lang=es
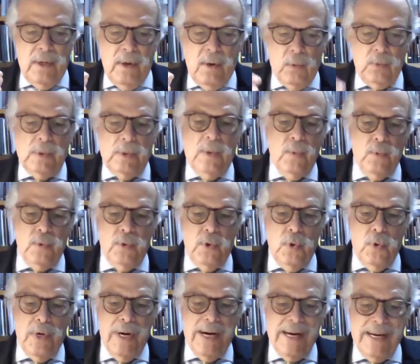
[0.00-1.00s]

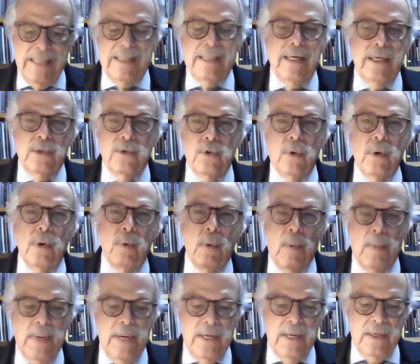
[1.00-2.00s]
contribuciones, restricciones
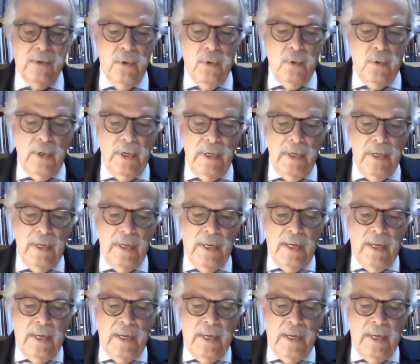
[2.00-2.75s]
u obligaciones